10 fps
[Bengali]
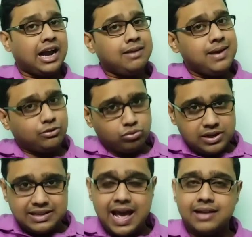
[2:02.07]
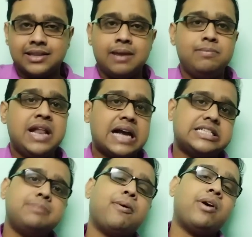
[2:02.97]
একাডেমিক তুলে দেয় তাহলে
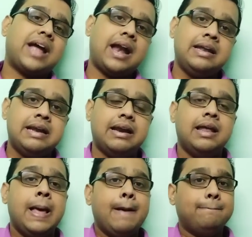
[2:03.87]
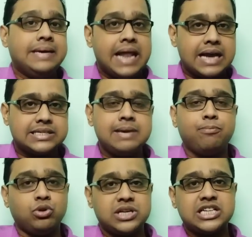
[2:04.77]
বিরাশি পাওয়া ক্যান্ডিডেট বিরাশি
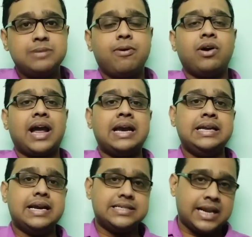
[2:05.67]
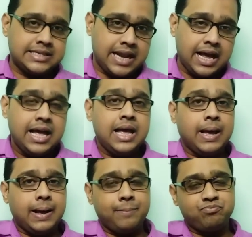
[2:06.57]
পঁচাশি পাওয়া ক্যান্ডিডেট যারা যারা
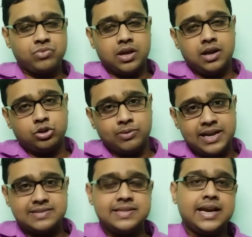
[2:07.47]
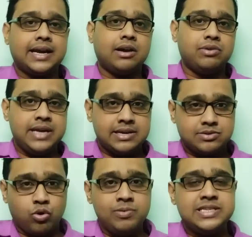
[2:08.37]
তোমার এসসি ক্যাটাগরি
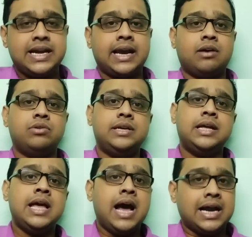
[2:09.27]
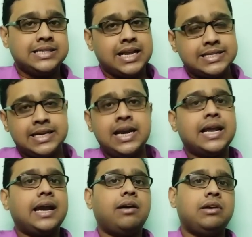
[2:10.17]
এস ওবিসি ক্যাটাগরি আর যারা
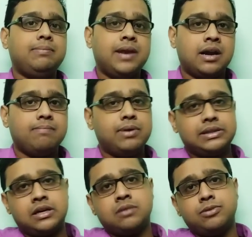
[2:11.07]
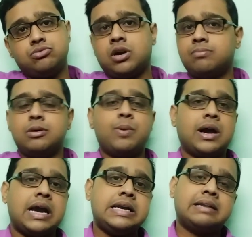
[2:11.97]
জেনারেল ক্যাটাগরি বিরানব্বই তিরানব্বই চুরানব্বই
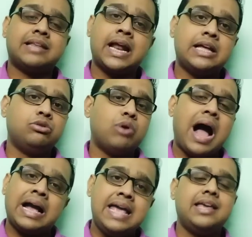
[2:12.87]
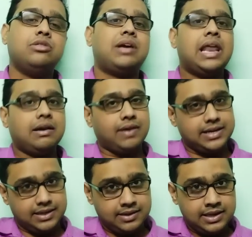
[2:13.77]
পাওয়া ক্যান্ডিডেট তারা কিন্তু আগেই কিন্তু খেলার
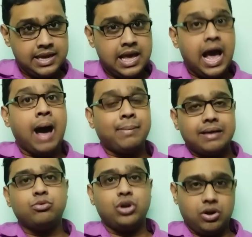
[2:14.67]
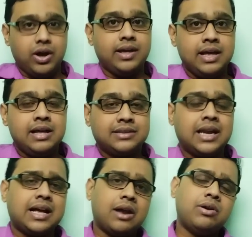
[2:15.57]
বাইরে আমার মনে হয়
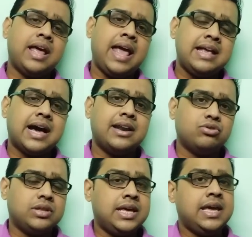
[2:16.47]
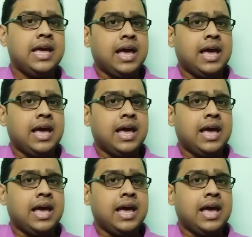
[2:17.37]
তার কারণ এই কারণে যদি